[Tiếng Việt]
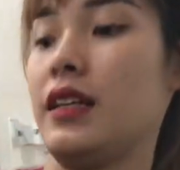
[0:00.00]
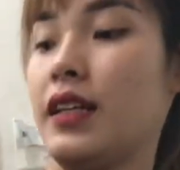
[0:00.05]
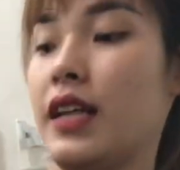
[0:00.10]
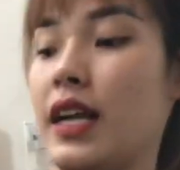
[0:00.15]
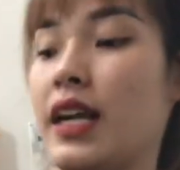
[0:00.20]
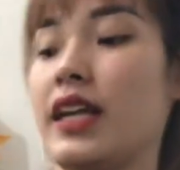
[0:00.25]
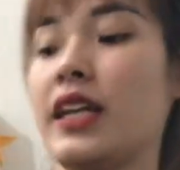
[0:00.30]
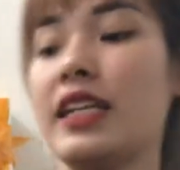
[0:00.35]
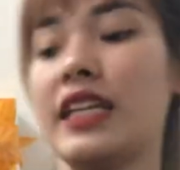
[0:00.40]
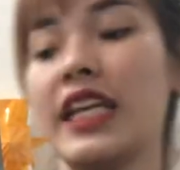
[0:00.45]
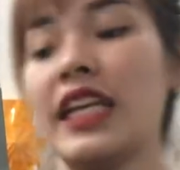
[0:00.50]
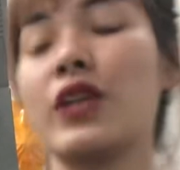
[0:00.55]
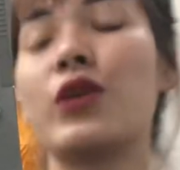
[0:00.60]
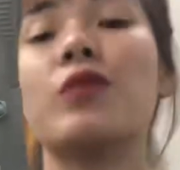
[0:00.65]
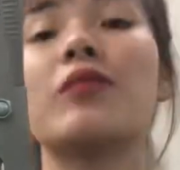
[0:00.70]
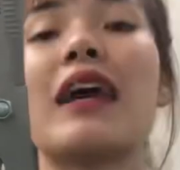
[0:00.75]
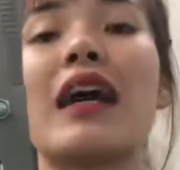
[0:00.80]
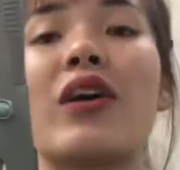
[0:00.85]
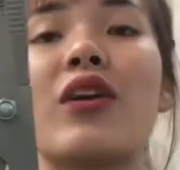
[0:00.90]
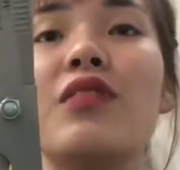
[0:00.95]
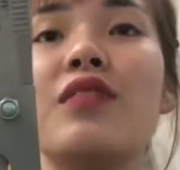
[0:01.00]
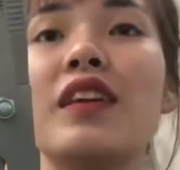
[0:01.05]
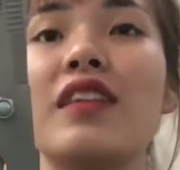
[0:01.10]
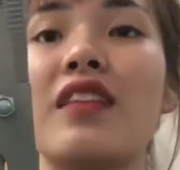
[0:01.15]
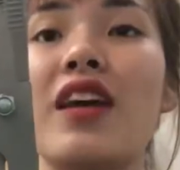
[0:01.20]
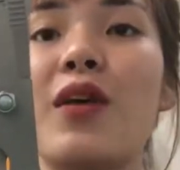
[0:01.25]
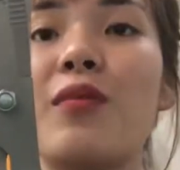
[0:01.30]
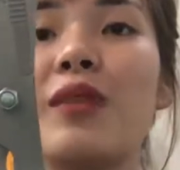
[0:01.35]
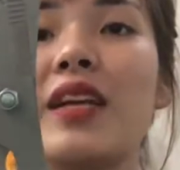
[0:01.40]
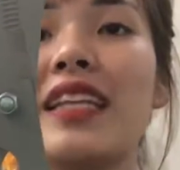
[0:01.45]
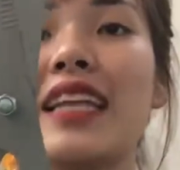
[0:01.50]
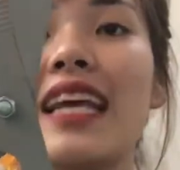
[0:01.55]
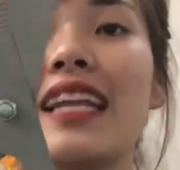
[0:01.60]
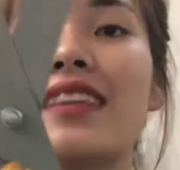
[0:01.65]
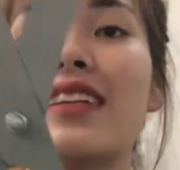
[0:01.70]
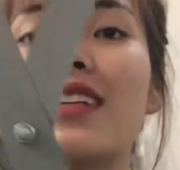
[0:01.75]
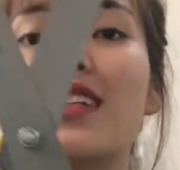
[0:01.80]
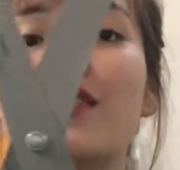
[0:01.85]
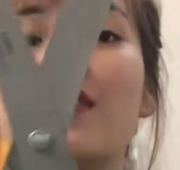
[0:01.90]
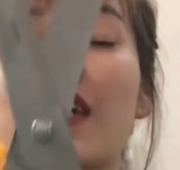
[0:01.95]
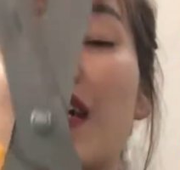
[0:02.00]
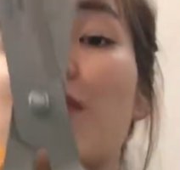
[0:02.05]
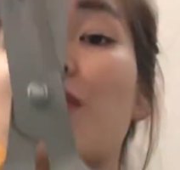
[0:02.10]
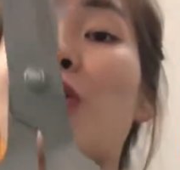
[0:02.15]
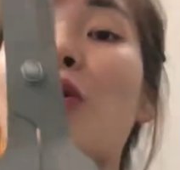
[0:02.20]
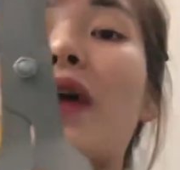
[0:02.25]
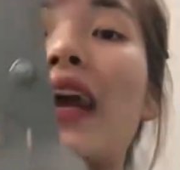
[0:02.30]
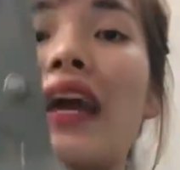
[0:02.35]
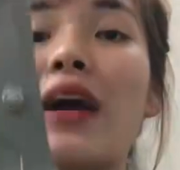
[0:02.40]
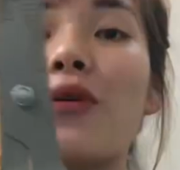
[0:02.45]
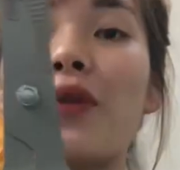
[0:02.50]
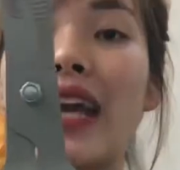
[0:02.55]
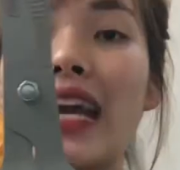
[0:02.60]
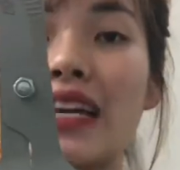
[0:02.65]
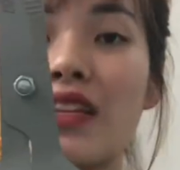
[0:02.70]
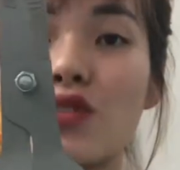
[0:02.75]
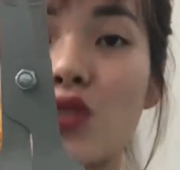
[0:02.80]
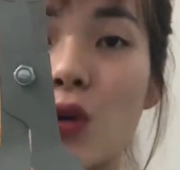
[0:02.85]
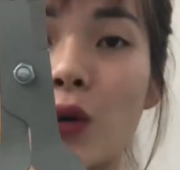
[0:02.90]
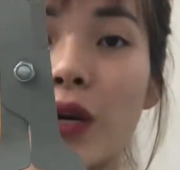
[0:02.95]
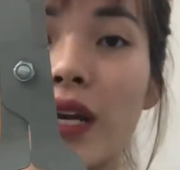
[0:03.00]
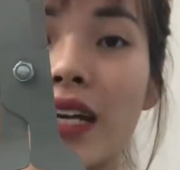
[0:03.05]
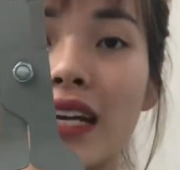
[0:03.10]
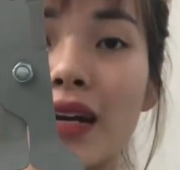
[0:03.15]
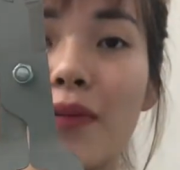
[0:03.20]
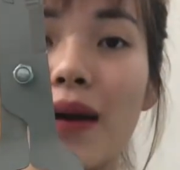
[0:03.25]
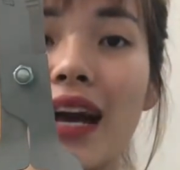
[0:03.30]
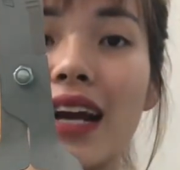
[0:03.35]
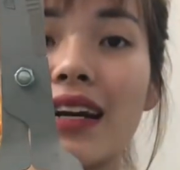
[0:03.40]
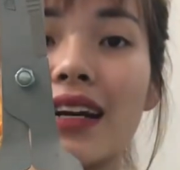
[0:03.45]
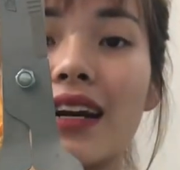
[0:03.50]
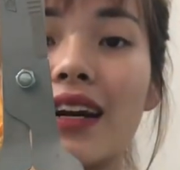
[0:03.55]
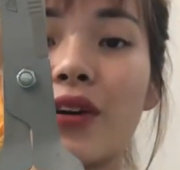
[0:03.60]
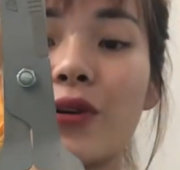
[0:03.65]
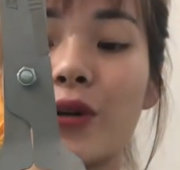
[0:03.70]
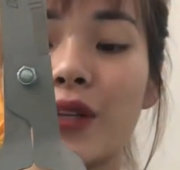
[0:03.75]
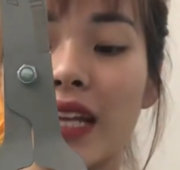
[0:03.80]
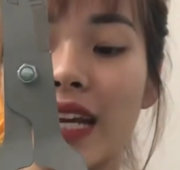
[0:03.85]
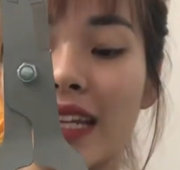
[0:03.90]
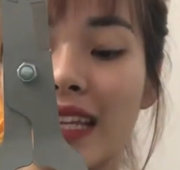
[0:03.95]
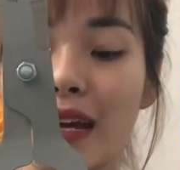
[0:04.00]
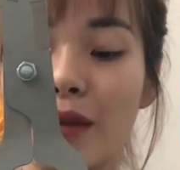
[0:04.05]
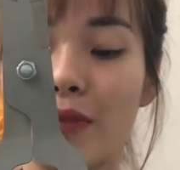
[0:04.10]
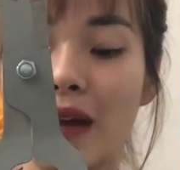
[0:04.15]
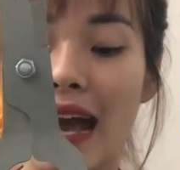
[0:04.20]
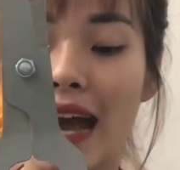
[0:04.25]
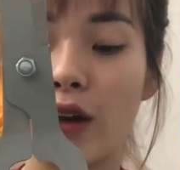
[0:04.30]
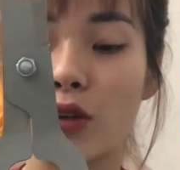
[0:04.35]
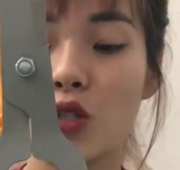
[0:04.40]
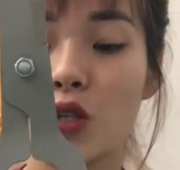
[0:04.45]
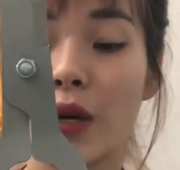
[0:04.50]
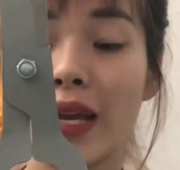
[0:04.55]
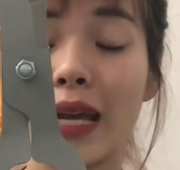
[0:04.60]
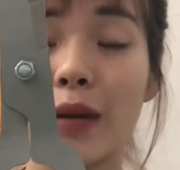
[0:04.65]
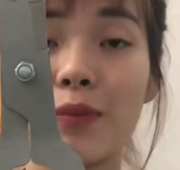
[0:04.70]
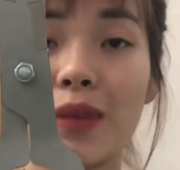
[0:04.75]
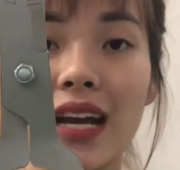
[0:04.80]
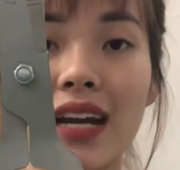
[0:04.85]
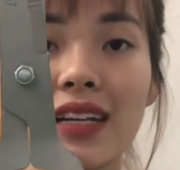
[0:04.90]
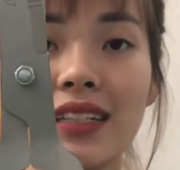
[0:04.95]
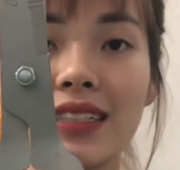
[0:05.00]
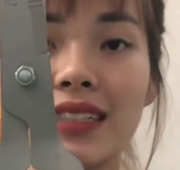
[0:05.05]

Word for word: Đấy, thì cũng đã có video đi test thử về cái mẫu kéo này rồi Các bác uh, có thể tham khảo cho em nhé